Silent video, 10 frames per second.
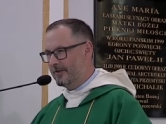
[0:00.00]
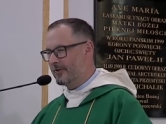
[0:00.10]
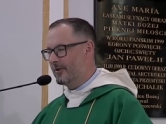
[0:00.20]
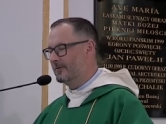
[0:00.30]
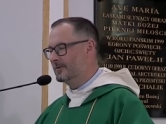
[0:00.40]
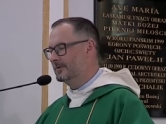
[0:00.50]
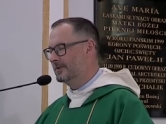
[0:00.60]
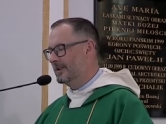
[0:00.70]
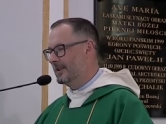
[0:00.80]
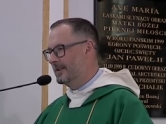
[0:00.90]
I
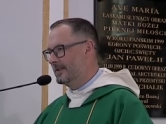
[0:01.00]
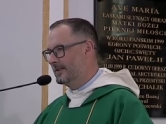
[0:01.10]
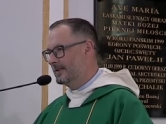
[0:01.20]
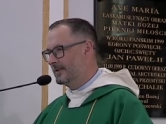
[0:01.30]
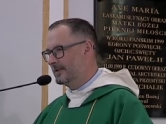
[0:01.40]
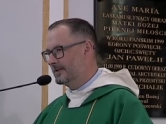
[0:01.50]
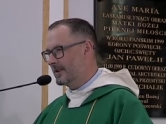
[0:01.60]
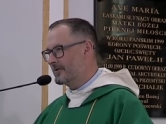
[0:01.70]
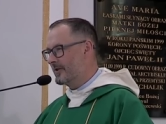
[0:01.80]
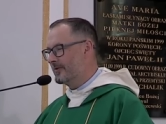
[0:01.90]
znowu
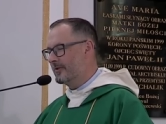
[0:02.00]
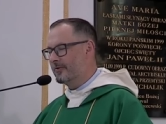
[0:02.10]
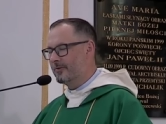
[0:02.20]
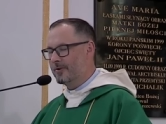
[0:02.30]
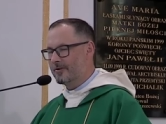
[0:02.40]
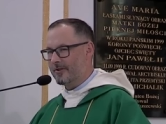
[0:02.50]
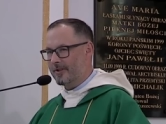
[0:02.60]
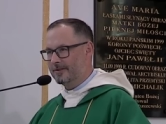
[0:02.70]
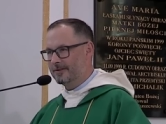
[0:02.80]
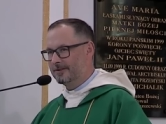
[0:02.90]
tak często
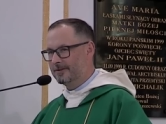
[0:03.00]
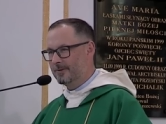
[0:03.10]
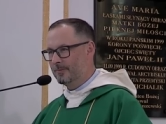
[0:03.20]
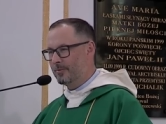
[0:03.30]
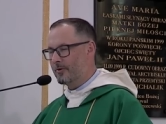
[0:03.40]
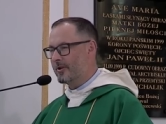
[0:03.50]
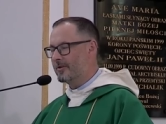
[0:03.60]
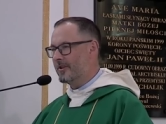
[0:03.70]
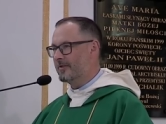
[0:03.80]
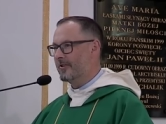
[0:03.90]
słyszę:
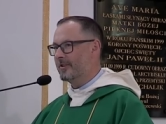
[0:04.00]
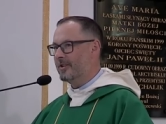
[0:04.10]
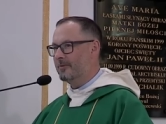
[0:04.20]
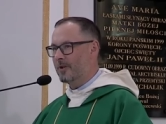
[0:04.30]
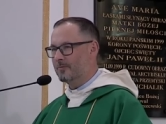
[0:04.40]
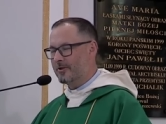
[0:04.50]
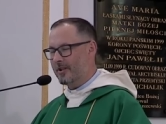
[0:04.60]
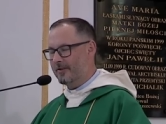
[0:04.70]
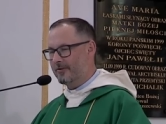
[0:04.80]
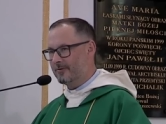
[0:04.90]
Proszę księdza, nie mam
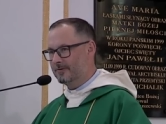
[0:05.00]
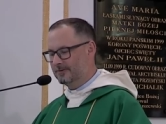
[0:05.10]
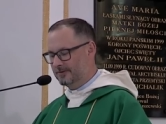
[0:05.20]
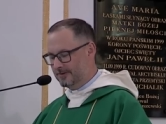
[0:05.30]
czasu.